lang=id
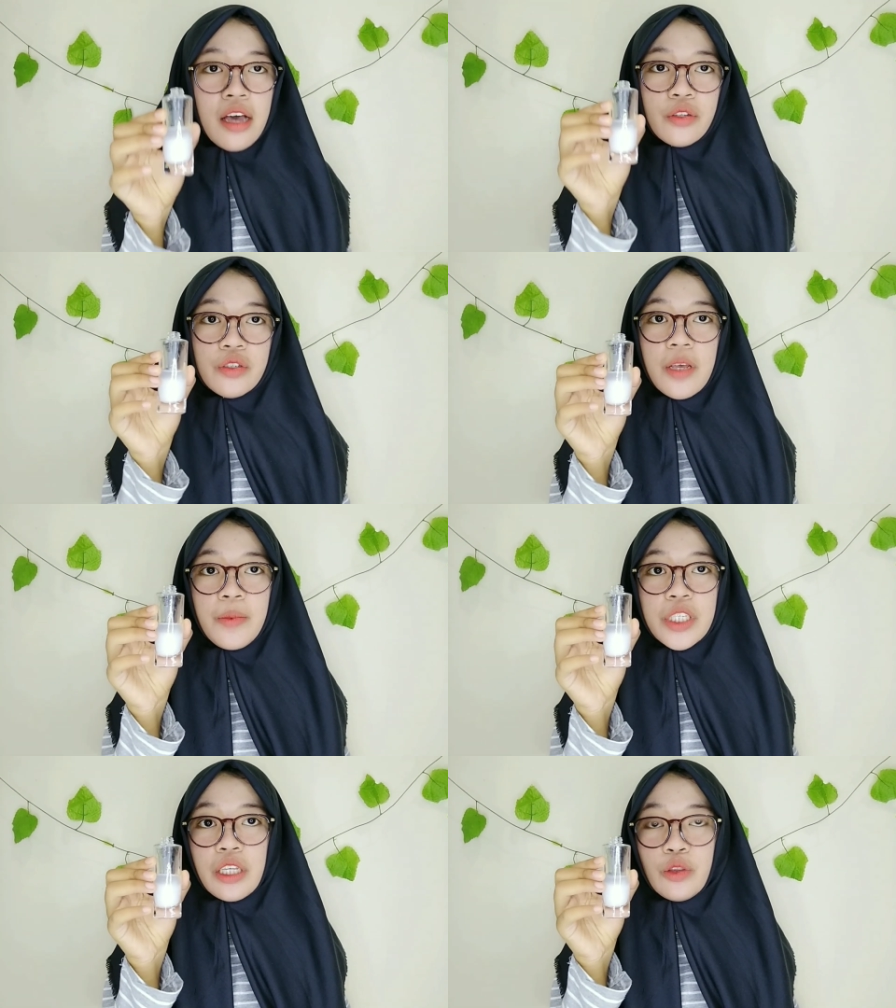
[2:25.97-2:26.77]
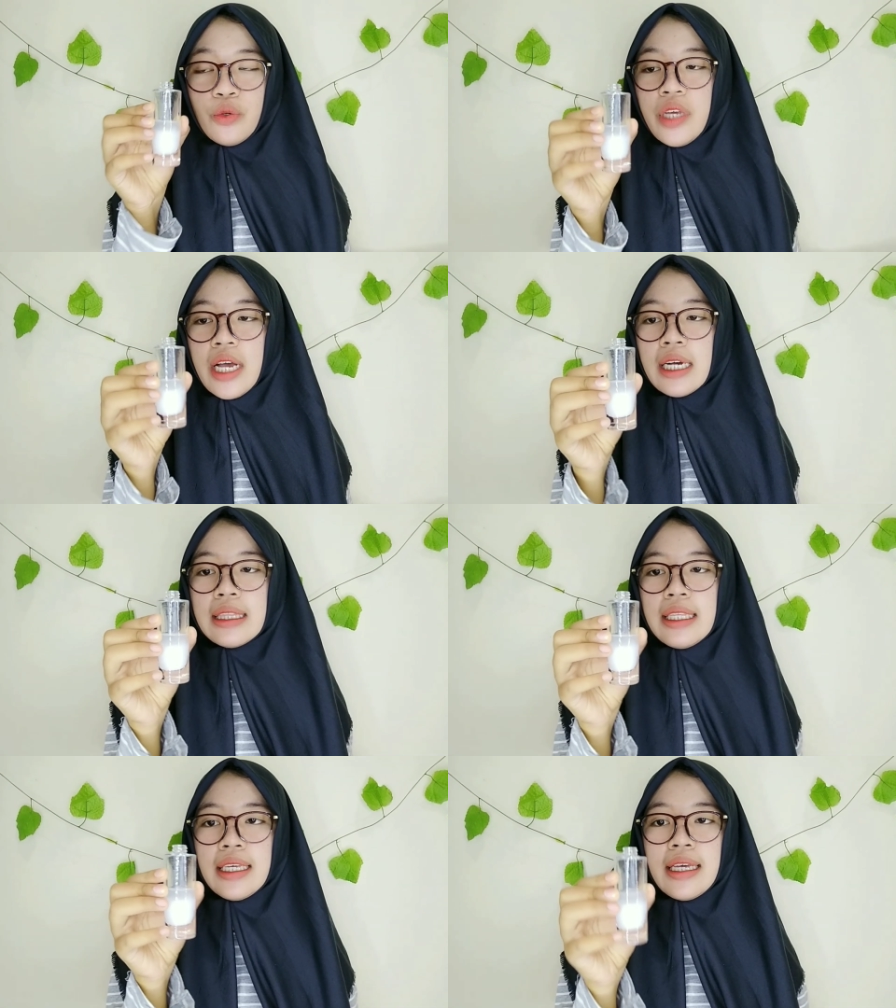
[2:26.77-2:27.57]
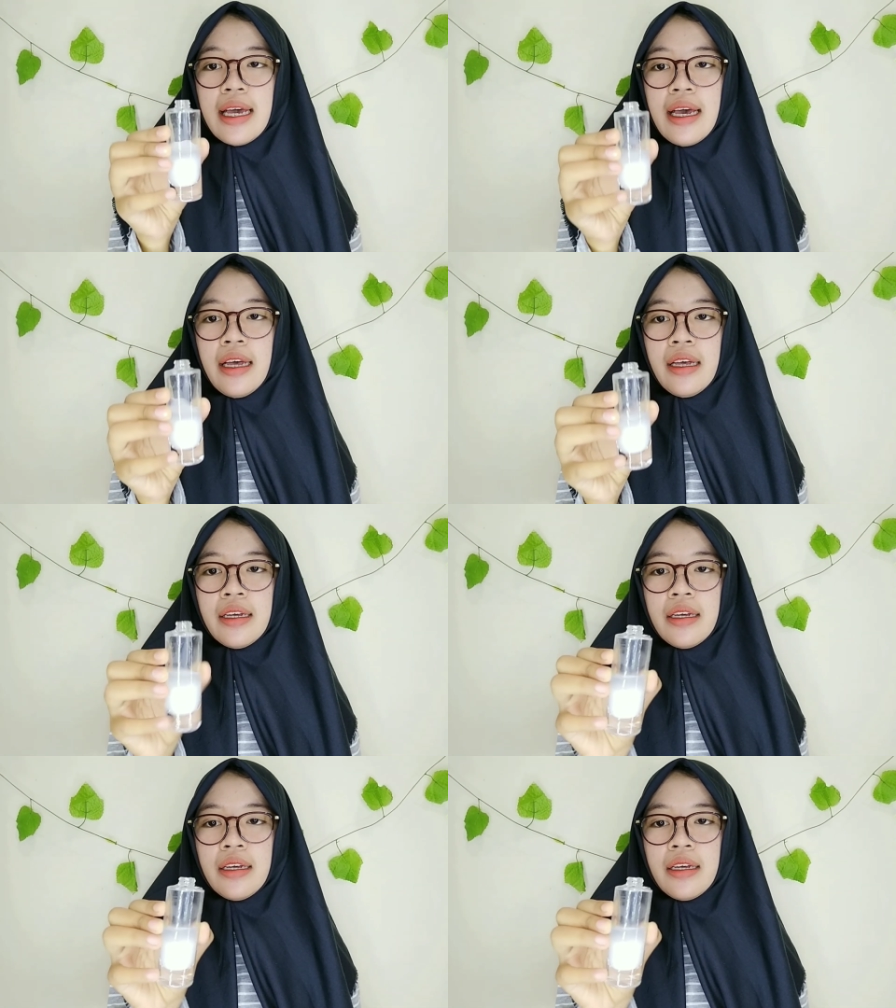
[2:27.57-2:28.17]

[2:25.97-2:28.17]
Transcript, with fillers: Terus habis itu yang ketiga,